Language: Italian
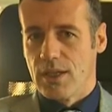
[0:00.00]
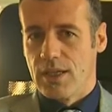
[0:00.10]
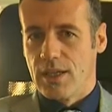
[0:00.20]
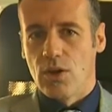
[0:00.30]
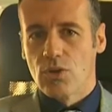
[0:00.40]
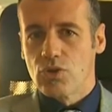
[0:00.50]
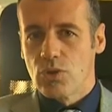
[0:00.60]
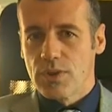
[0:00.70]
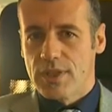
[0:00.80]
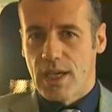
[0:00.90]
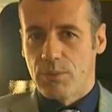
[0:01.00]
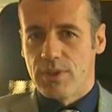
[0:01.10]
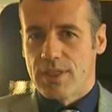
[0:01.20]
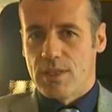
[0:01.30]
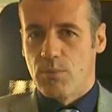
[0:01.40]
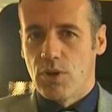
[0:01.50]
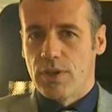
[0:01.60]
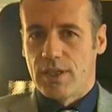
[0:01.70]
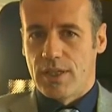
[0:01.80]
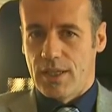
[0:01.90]
Eh, oggi noi siamo
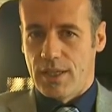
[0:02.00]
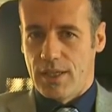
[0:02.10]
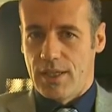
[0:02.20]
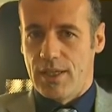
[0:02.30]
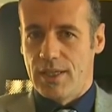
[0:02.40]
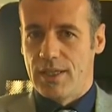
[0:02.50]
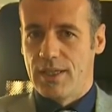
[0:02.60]
testimoni eh,